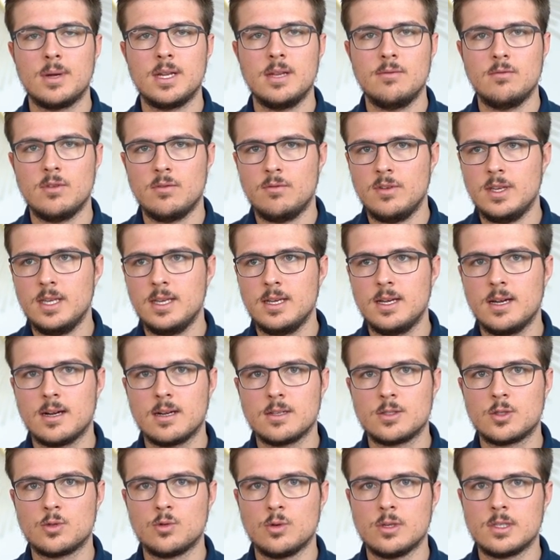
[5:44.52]
bei dem wir
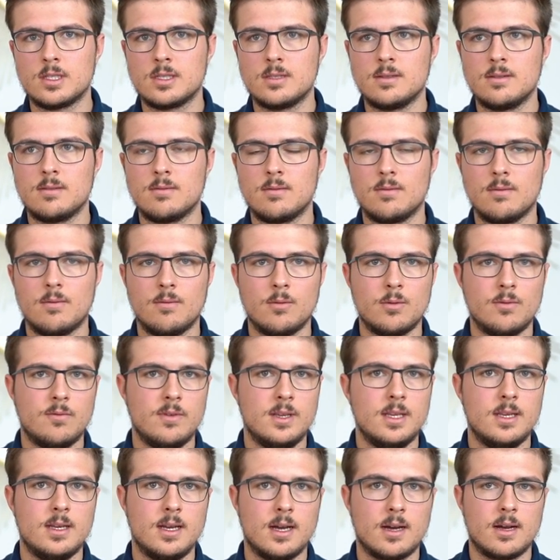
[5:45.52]
weniger Ressourcen und
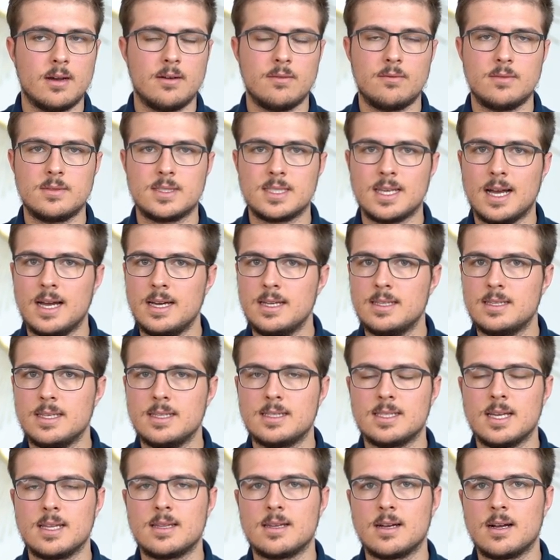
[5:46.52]
weniger Zeit
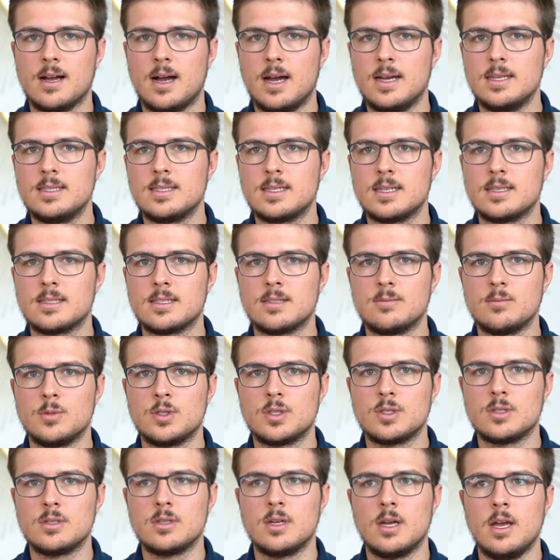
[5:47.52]
etc. einsetzen
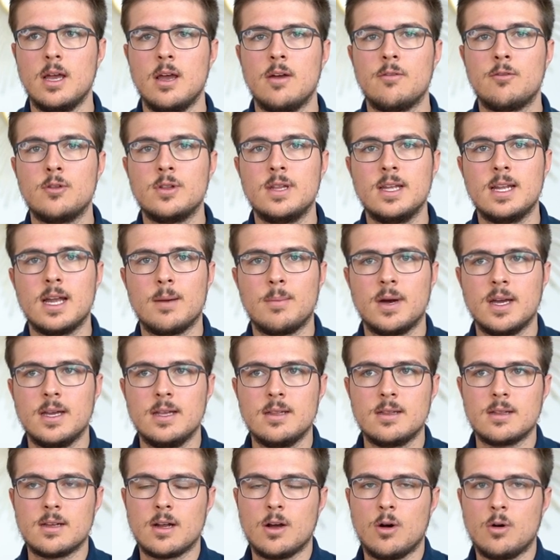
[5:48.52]
müssen, für den aber
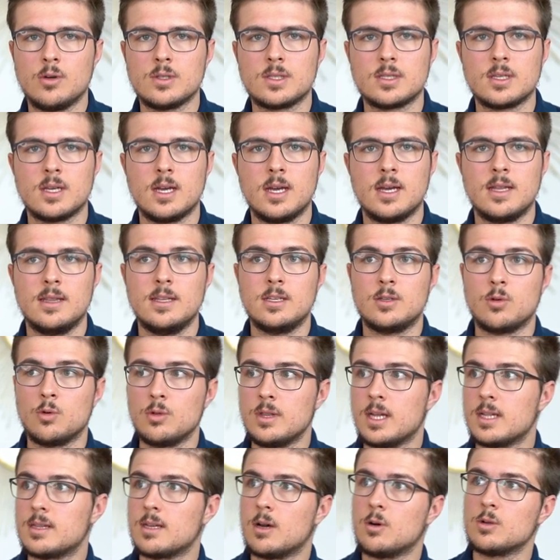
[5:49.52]
hinten raus nicht
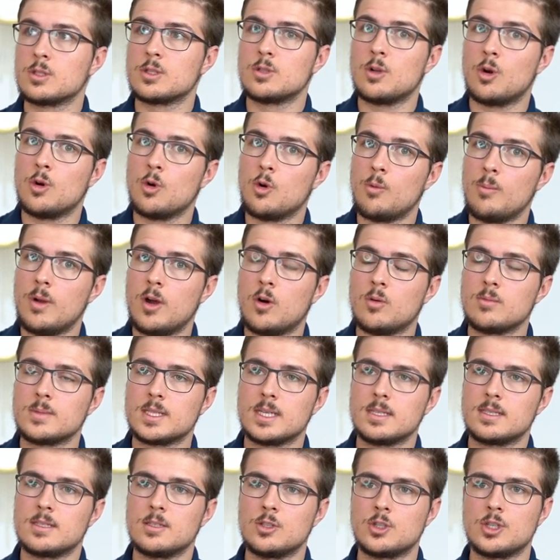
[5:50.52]
100.000 Euro mehr
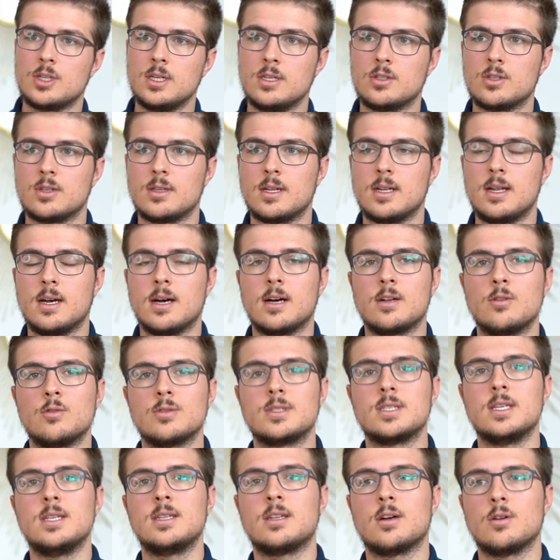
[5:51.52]
Umsatz entsteht, sondern nachher
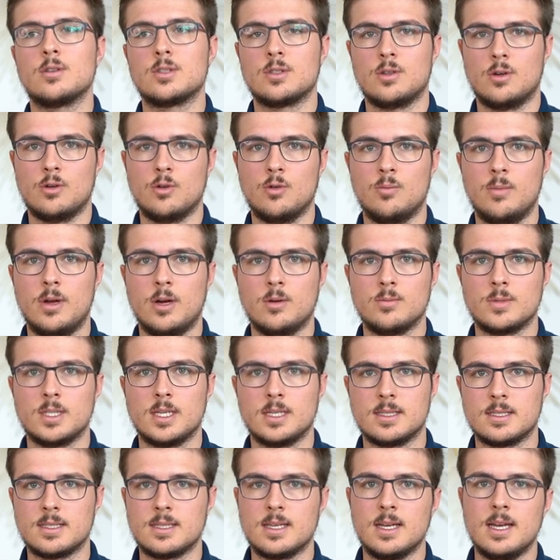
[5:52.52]
nur 10.000 Euro mehr
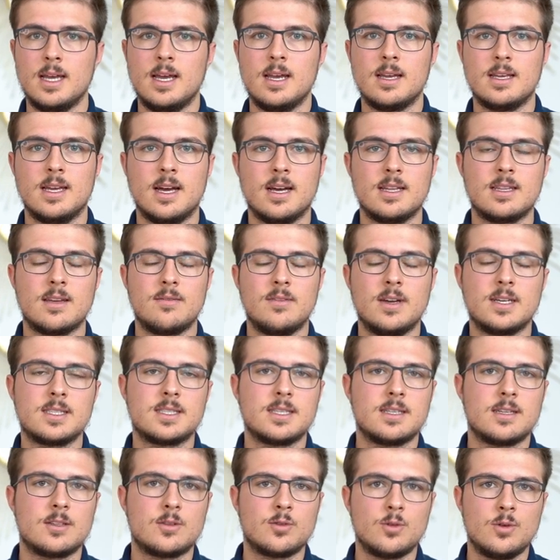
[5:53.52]
Umsatz. Ja, da wäre
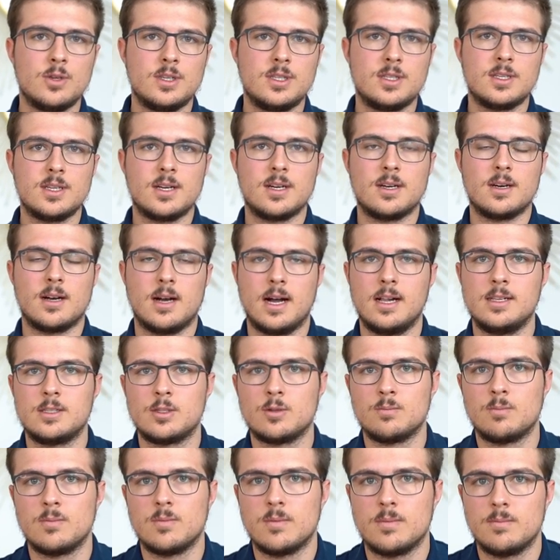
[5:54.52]
es ja natürlich äh,
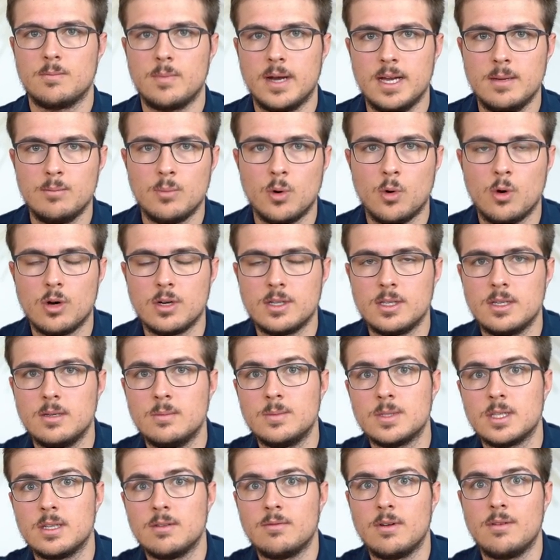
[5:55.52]
Hals- und Beinbruch in
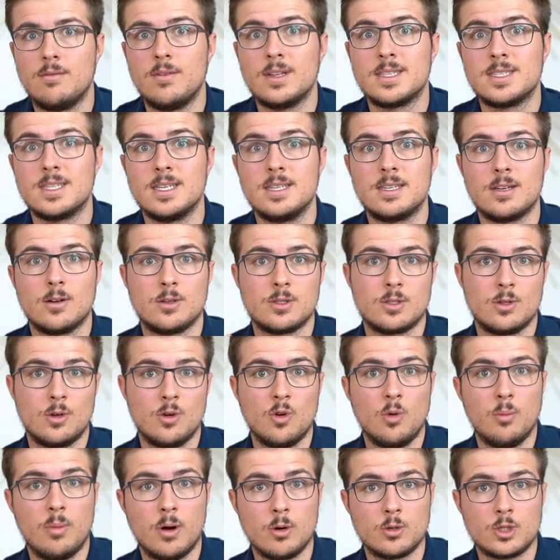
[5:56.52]
dem Sinne, wenn wir 10.000
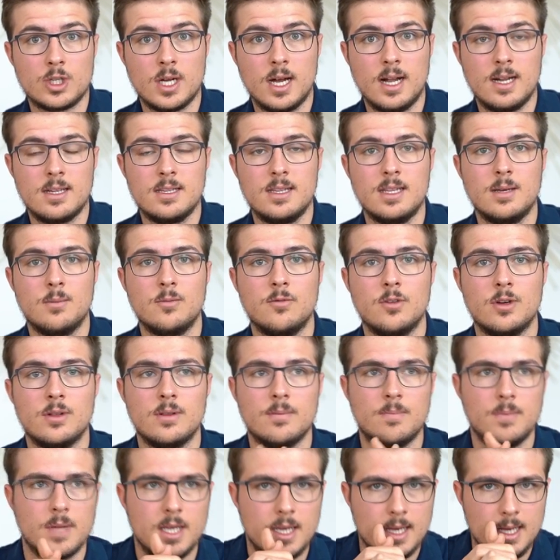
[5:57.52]
Euro Pauschale nehmen
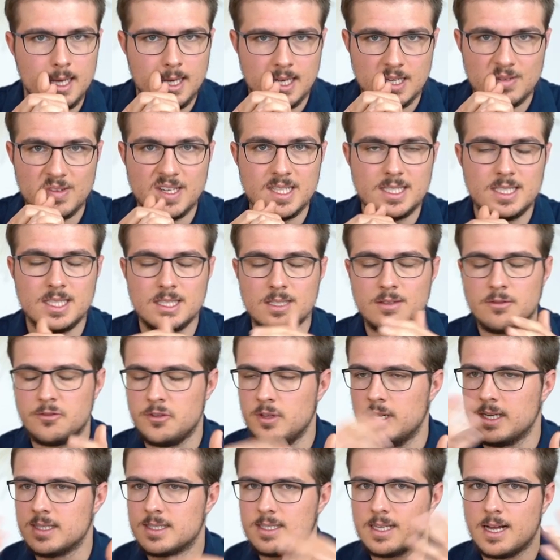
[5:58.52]
würden. Ich weiß, hier sind
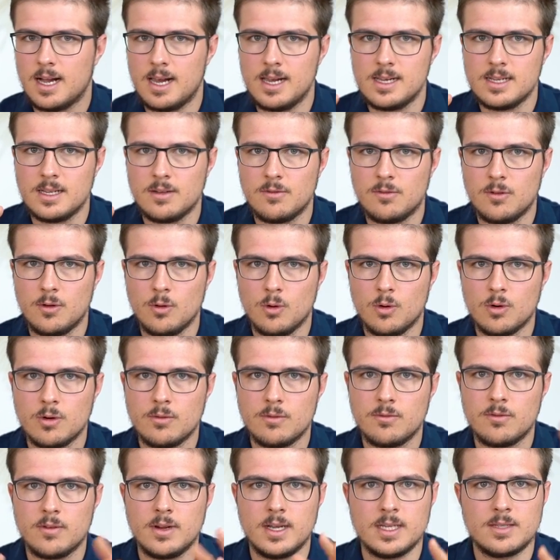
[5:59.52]
viele Zahlen
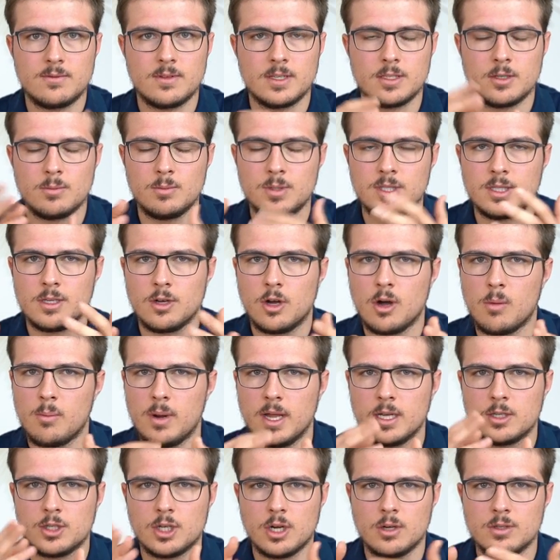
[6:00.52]
geflogen, vielleicht war es ein bisschen
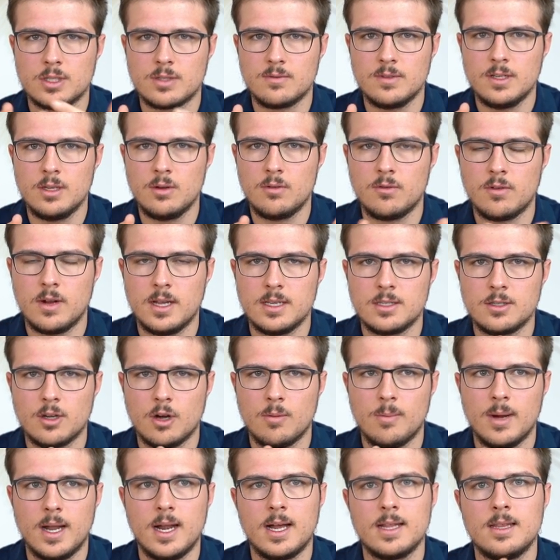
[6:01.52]
komplex, schau das Video vielleicht
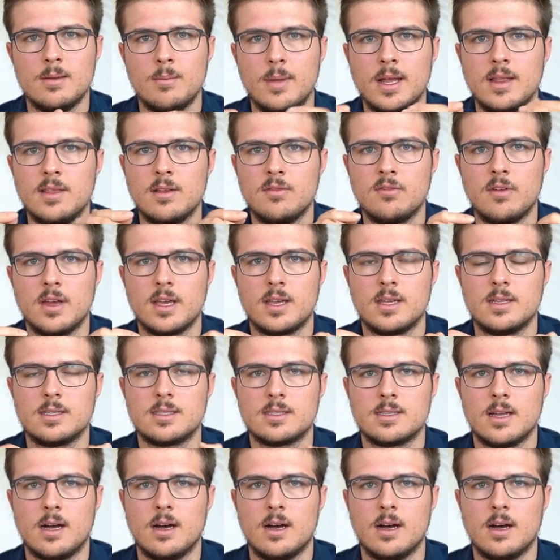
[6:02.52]
nochmal an. Im Endeffekt geht es